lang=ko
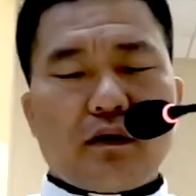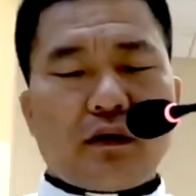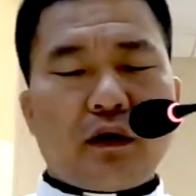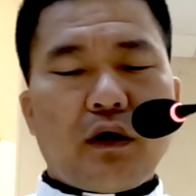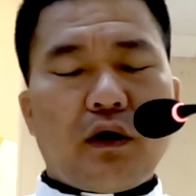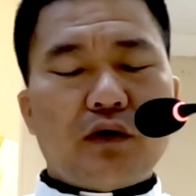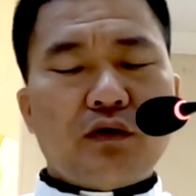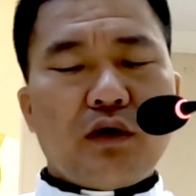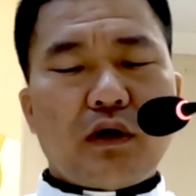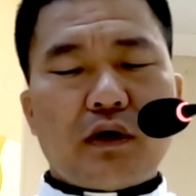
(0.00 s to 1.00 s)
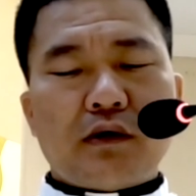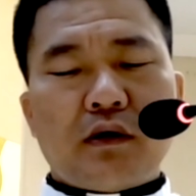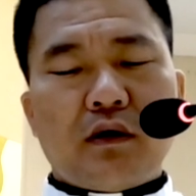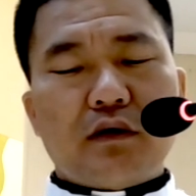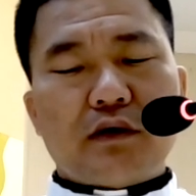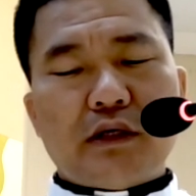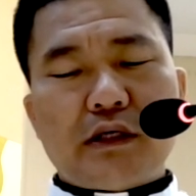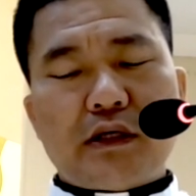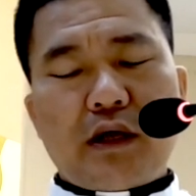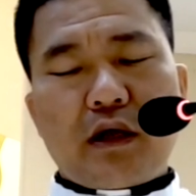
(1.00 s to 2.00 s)
그때 예수님께서
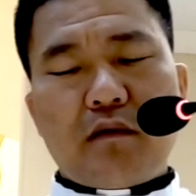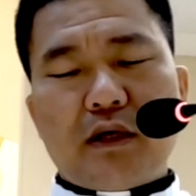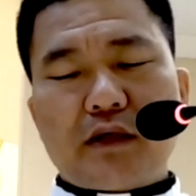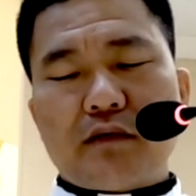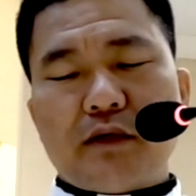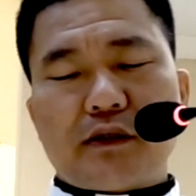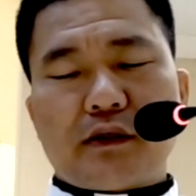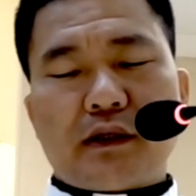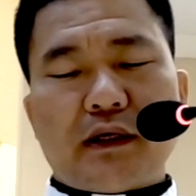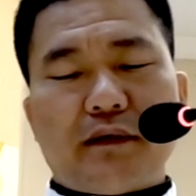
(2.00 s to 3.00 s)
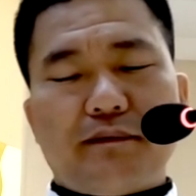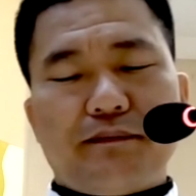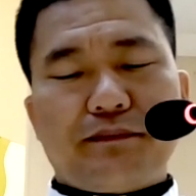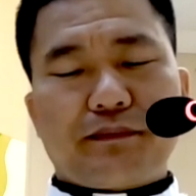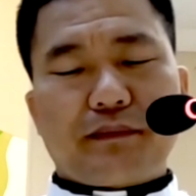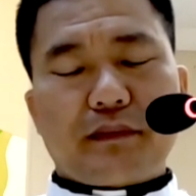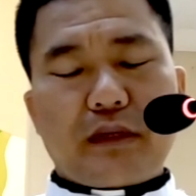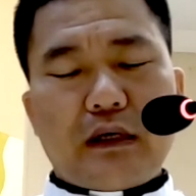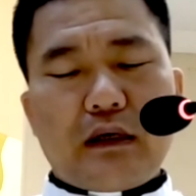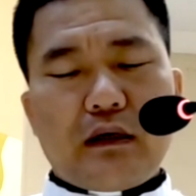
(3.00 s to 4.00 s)
제자들에게 말씀하셨다.
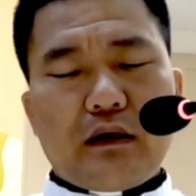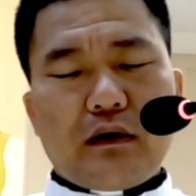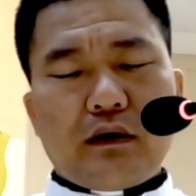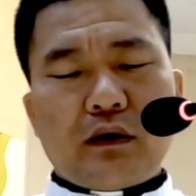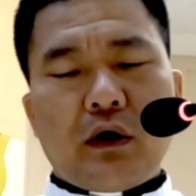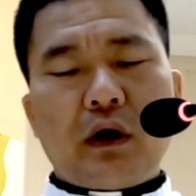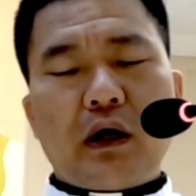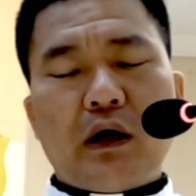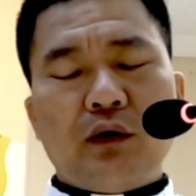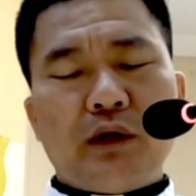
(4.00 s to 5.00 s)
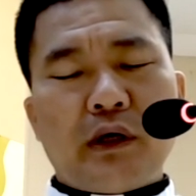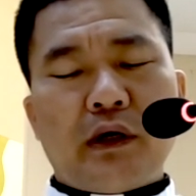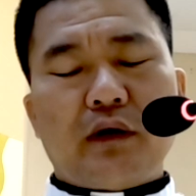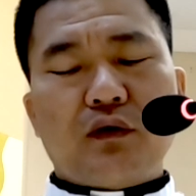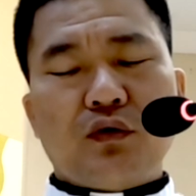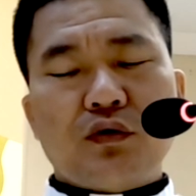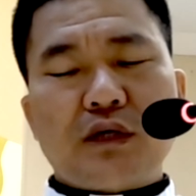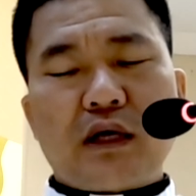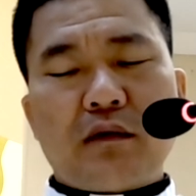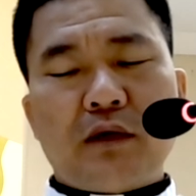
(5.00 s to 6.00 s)
너희 가운데 두
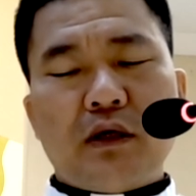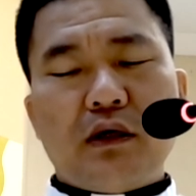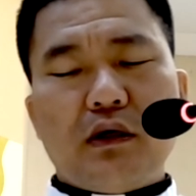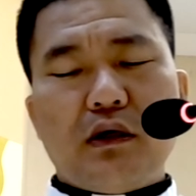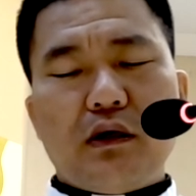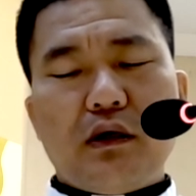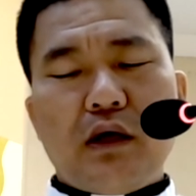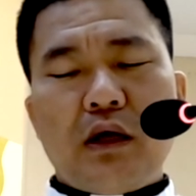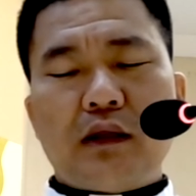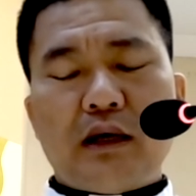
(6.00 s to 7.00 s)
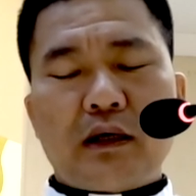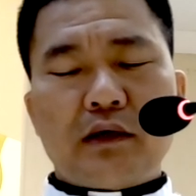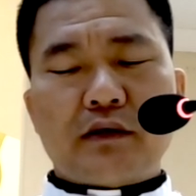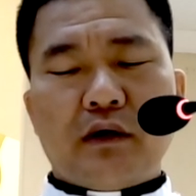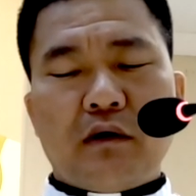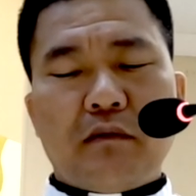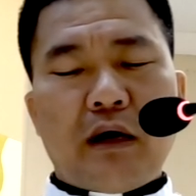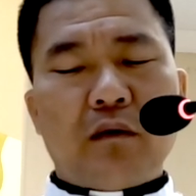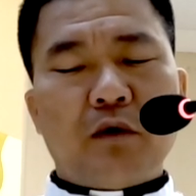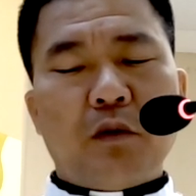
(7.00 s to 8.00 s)
사람이 이 땅에서
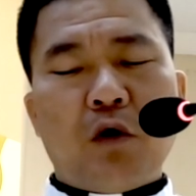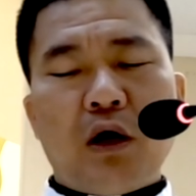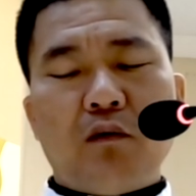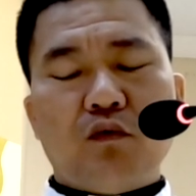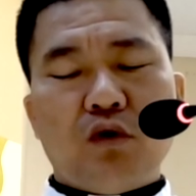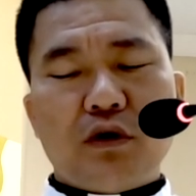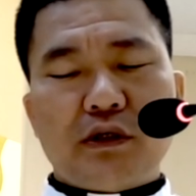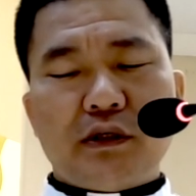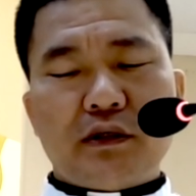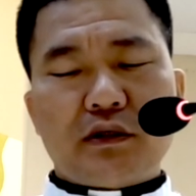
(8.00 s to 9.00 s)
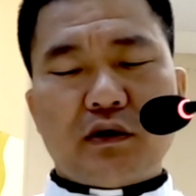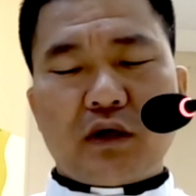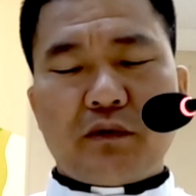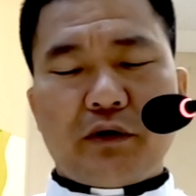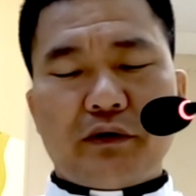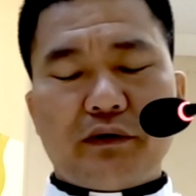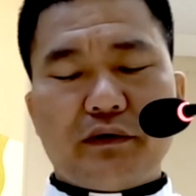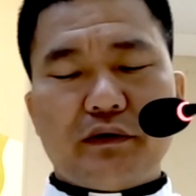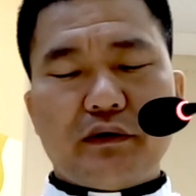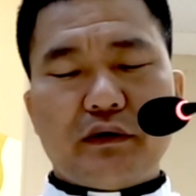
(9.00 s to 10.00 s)
마음을 모아 무엇이든 청하면
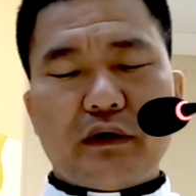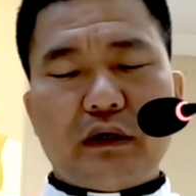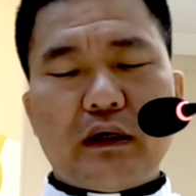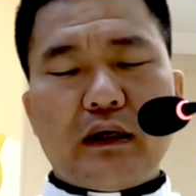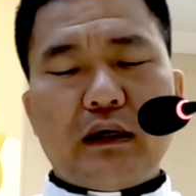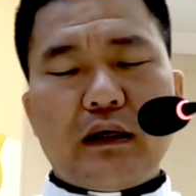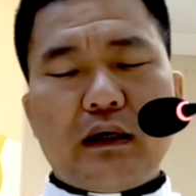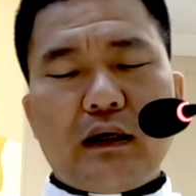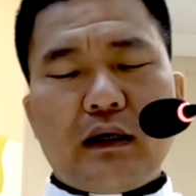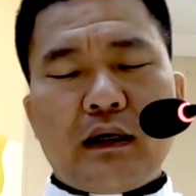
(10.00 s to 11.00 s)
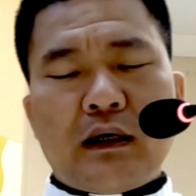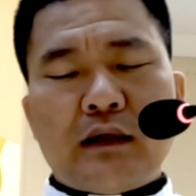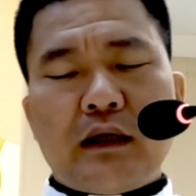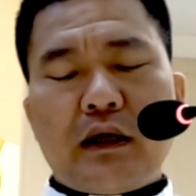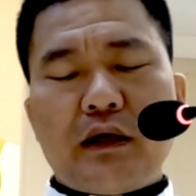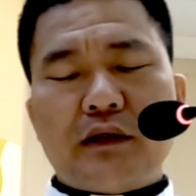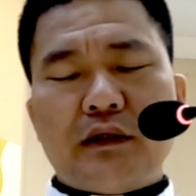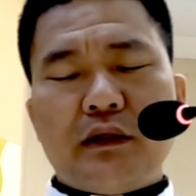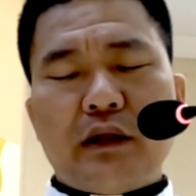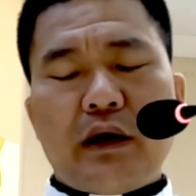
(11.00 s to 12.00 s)
하늘에
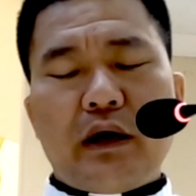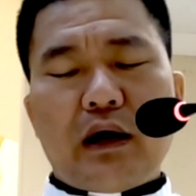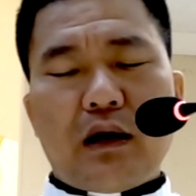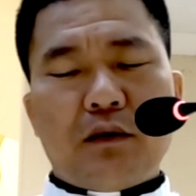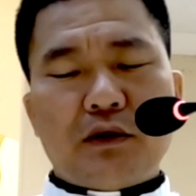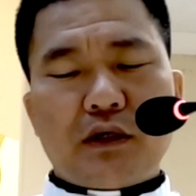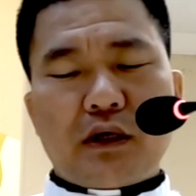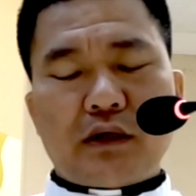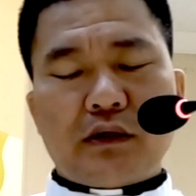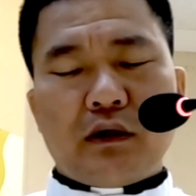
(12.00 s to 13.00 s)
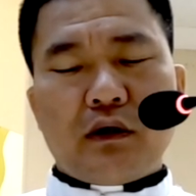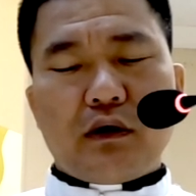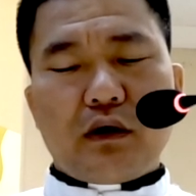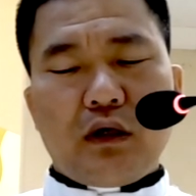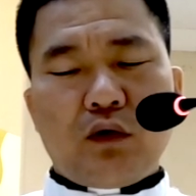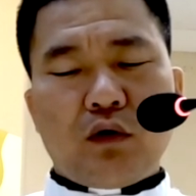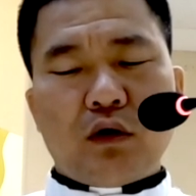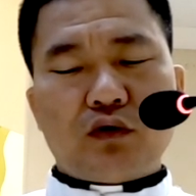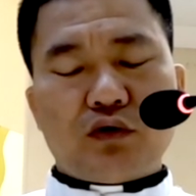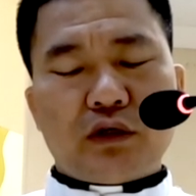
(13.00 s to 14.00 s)
계신 내 아버지께서
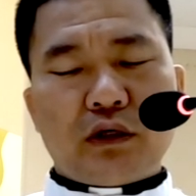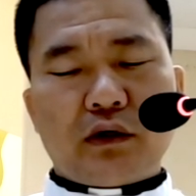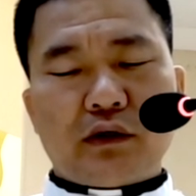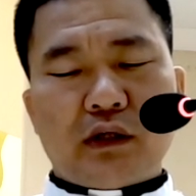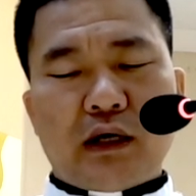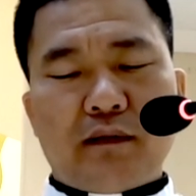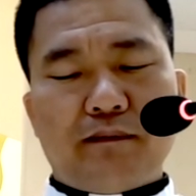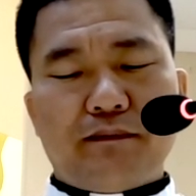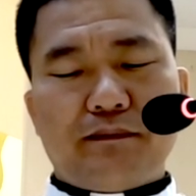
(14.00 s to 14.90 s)
이루어 주실 것이다.